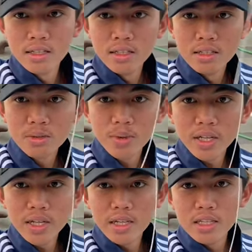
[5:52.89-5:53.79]
seperti
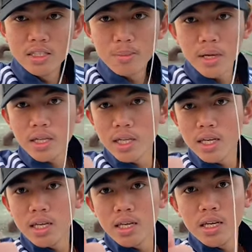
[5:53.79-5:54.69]
ini seperti
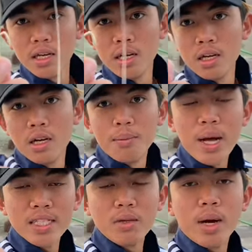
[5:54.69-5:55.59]

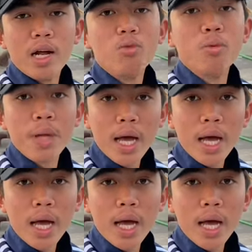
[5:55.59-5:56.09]
pancing pada umumnya